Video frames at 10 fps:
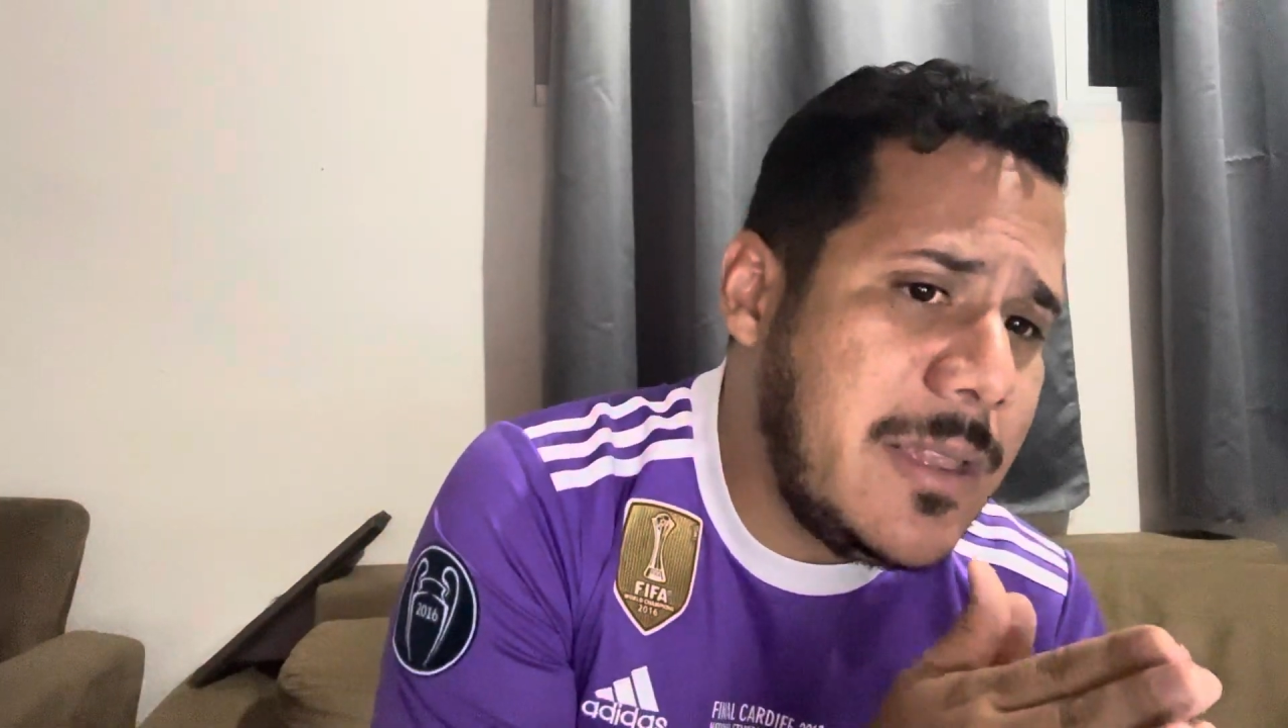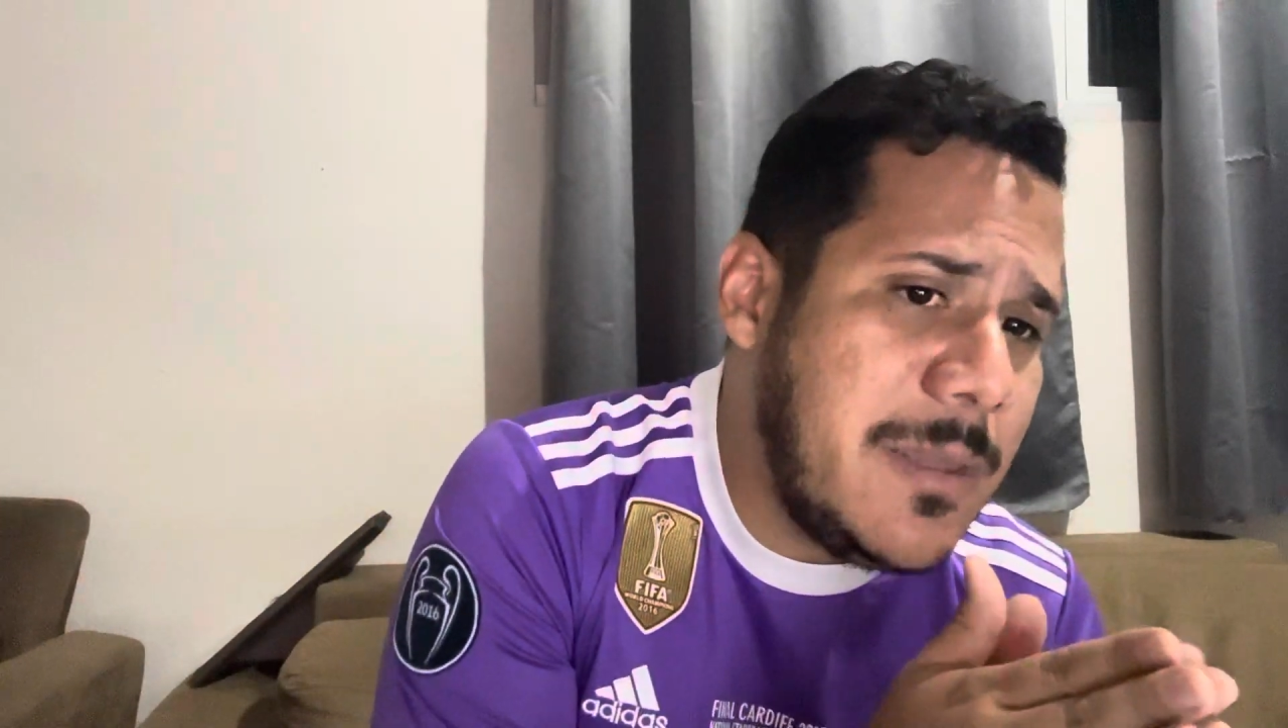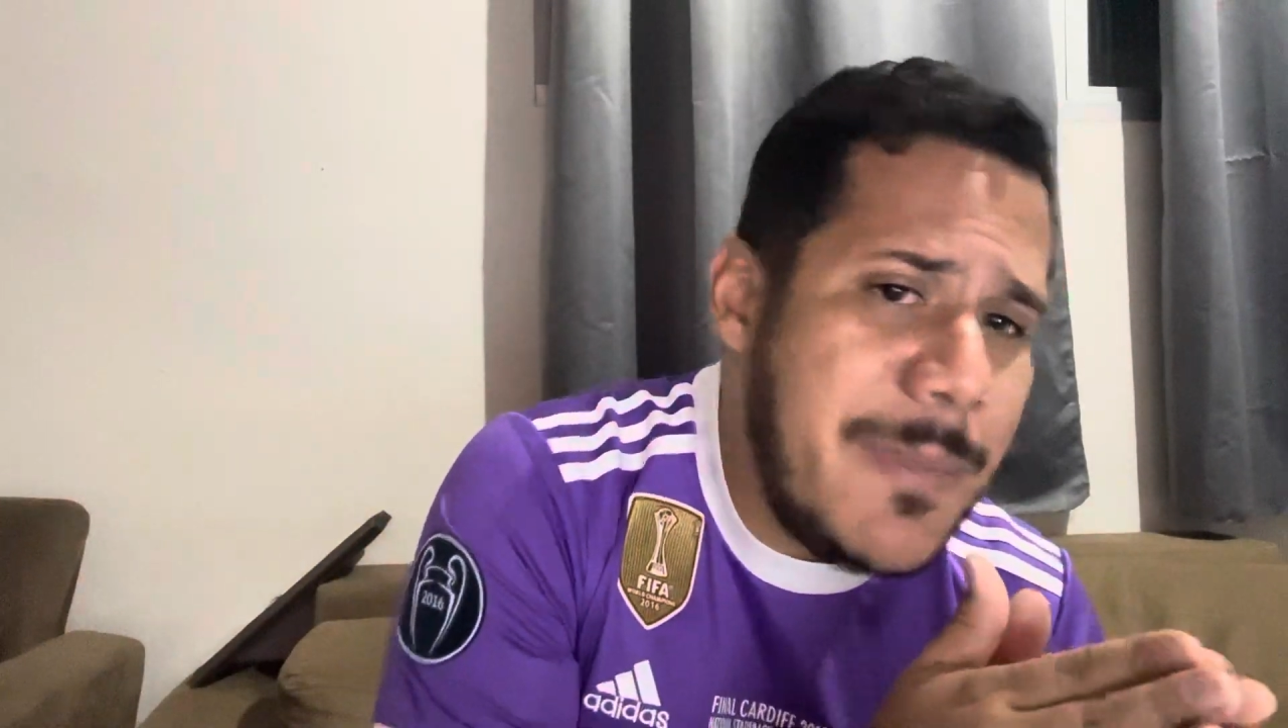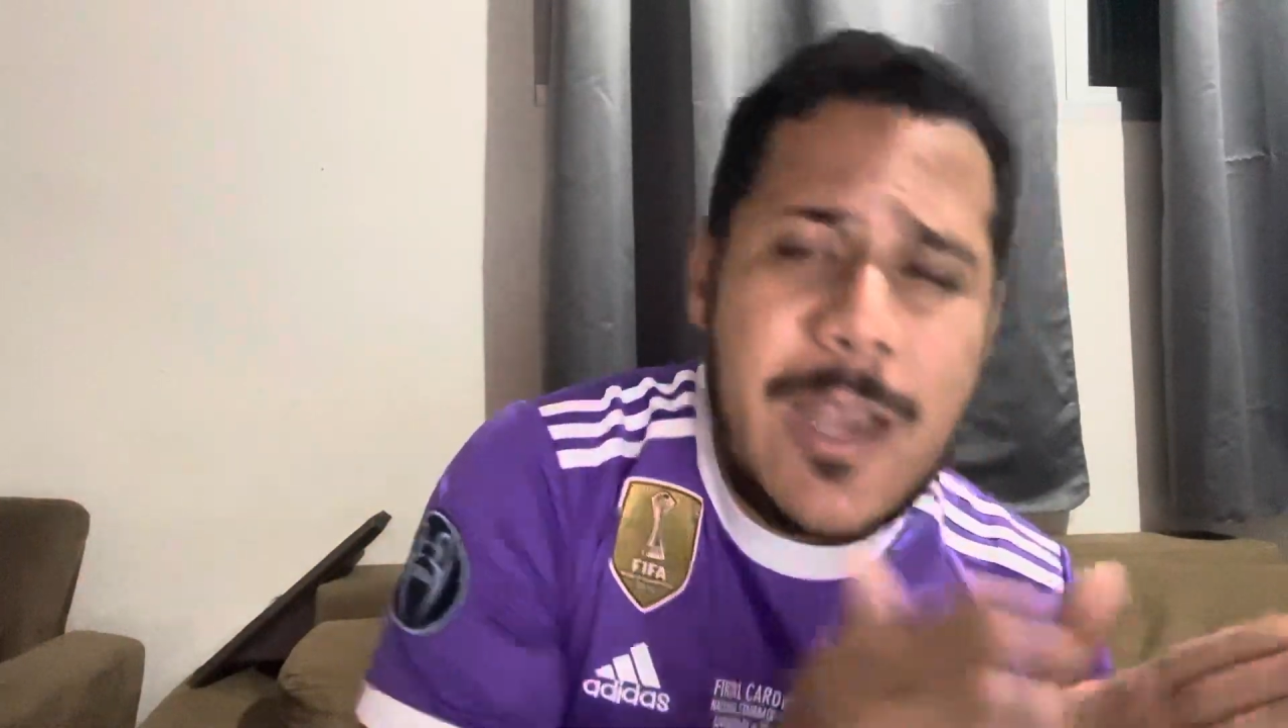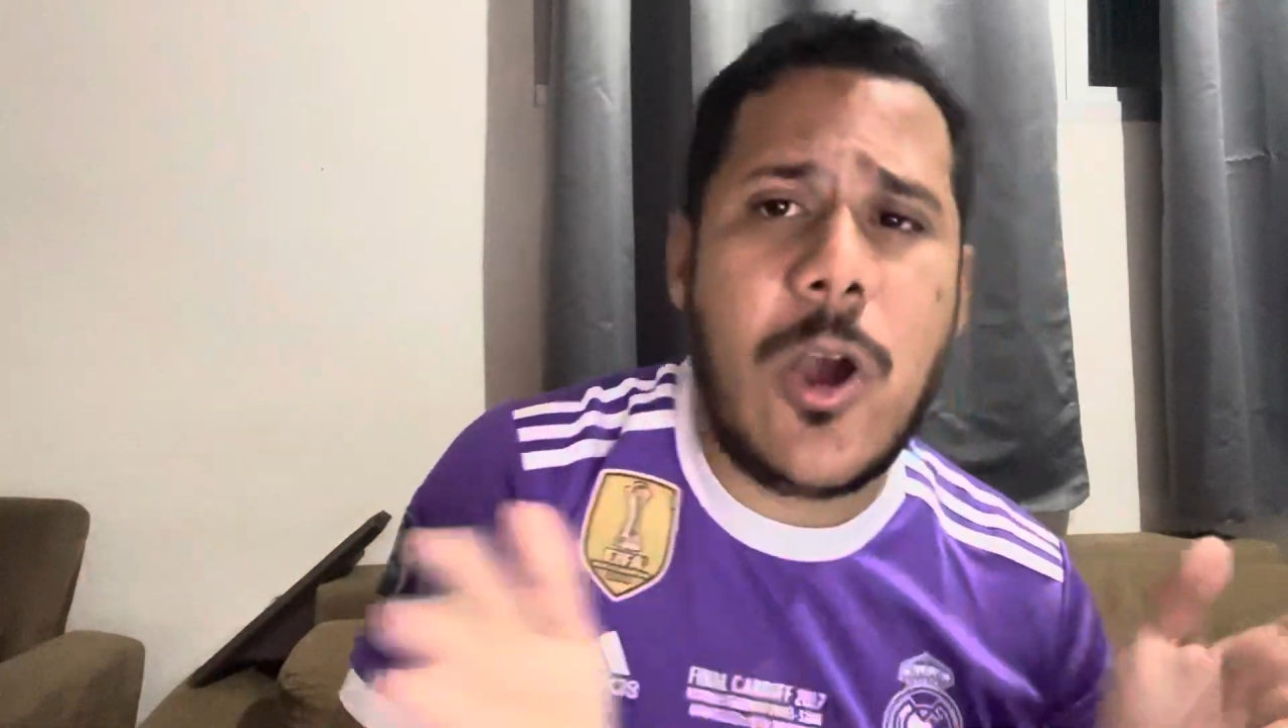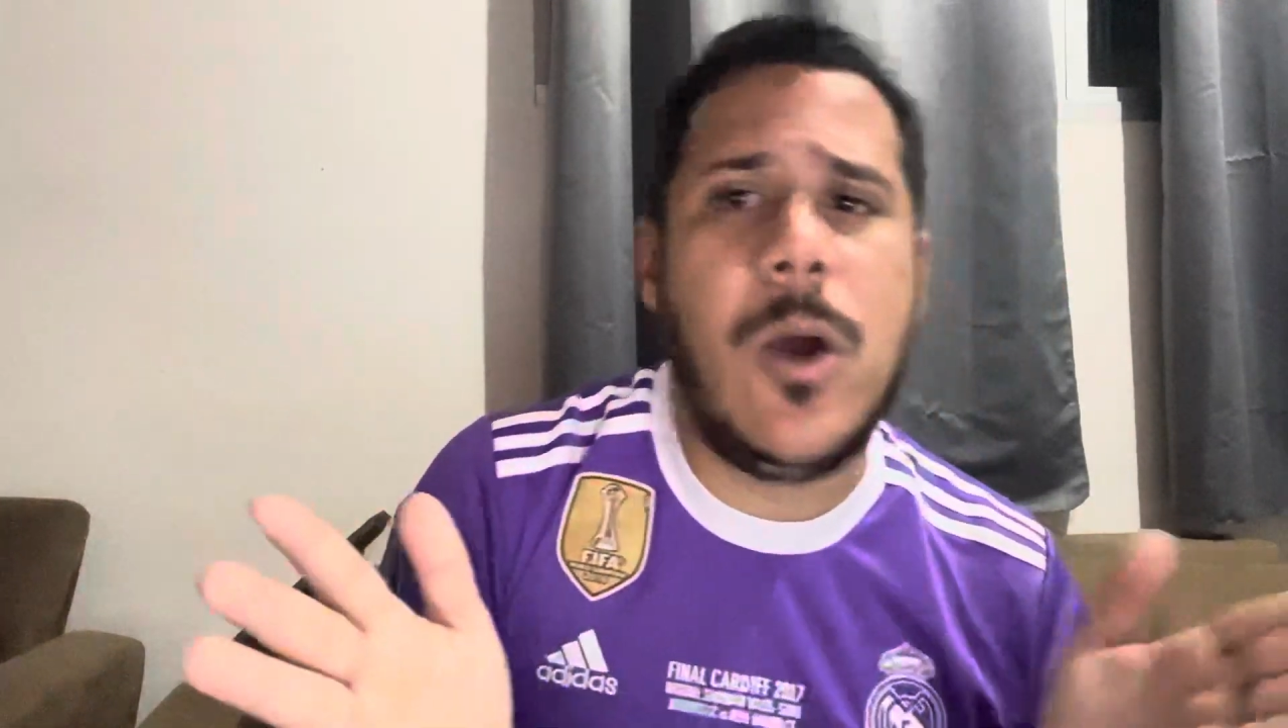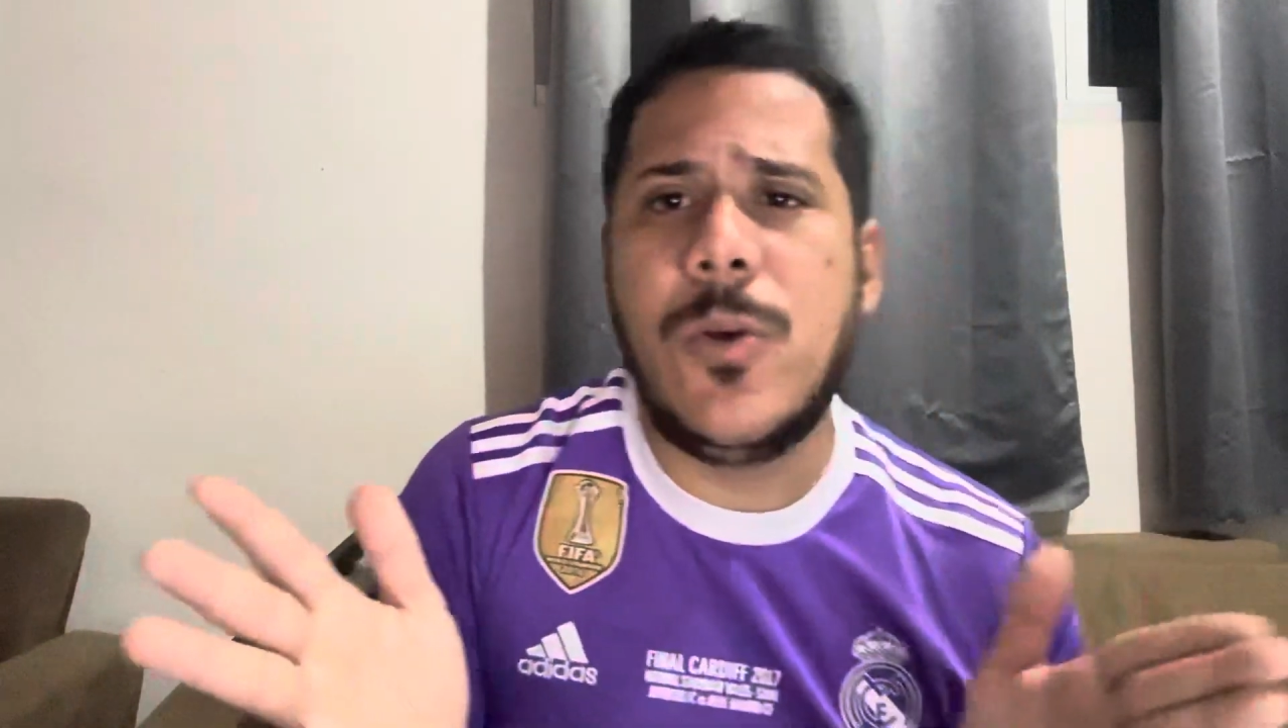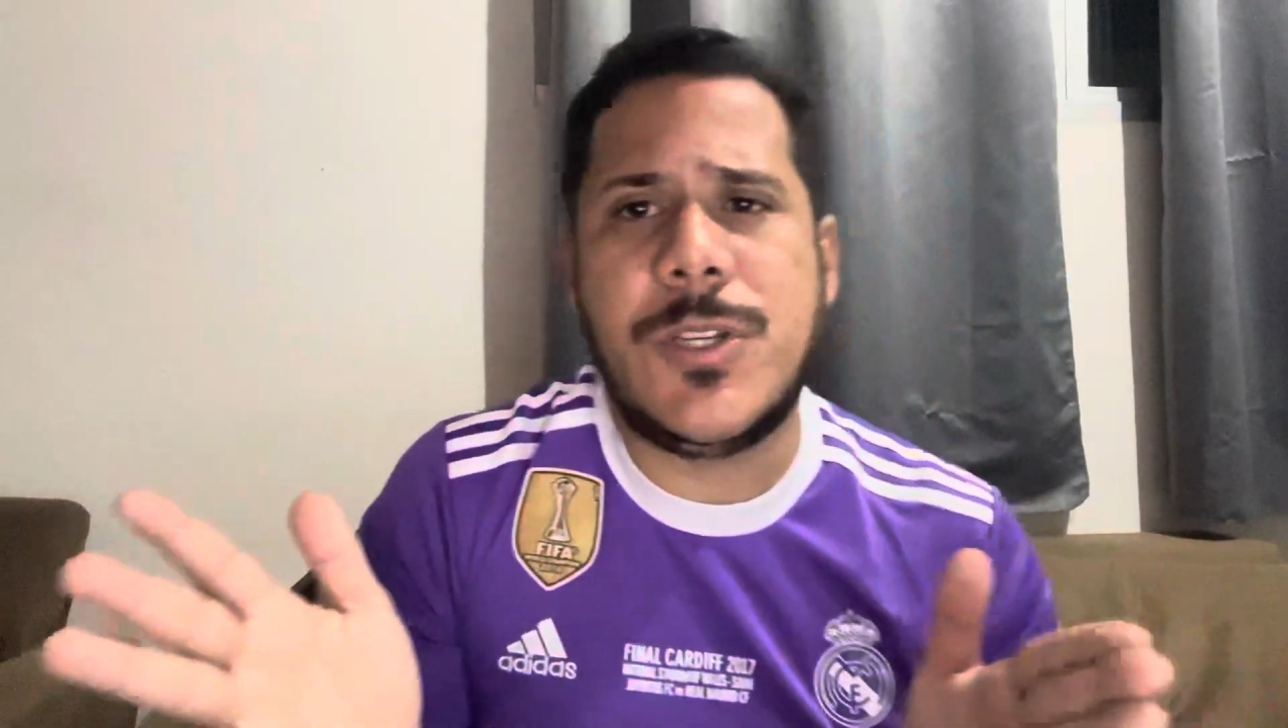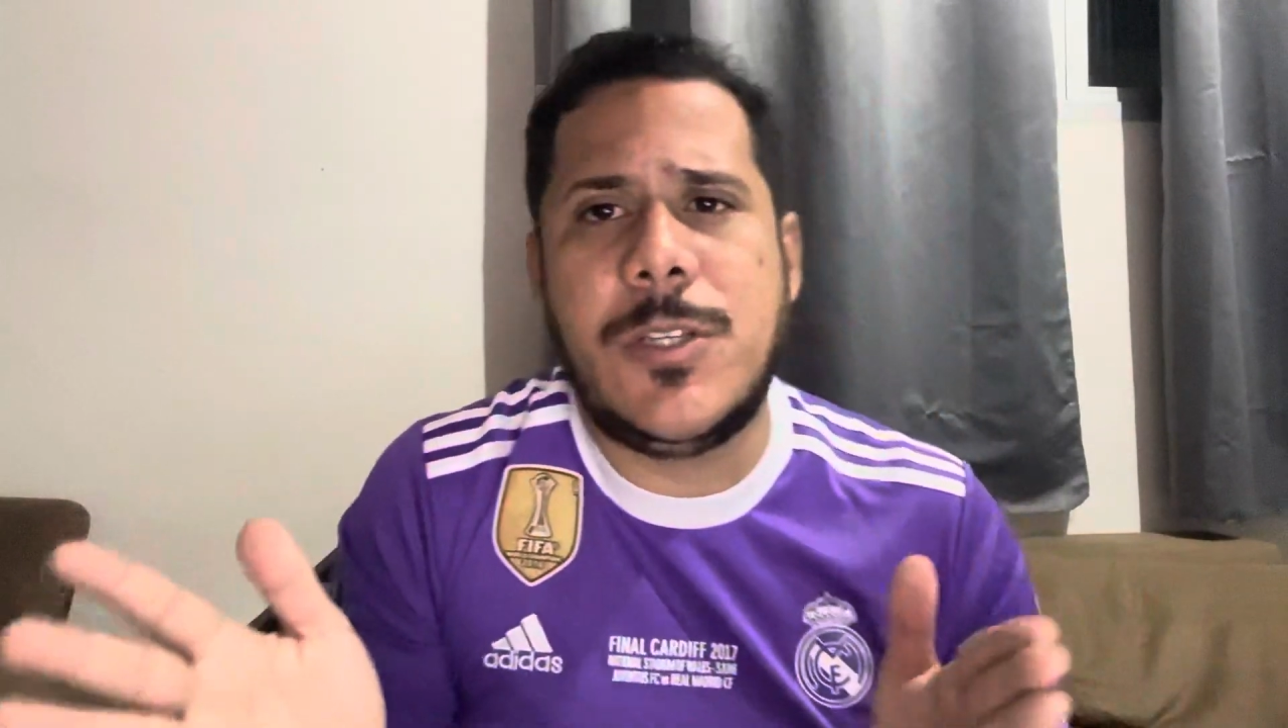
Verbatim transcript: de melhor hoje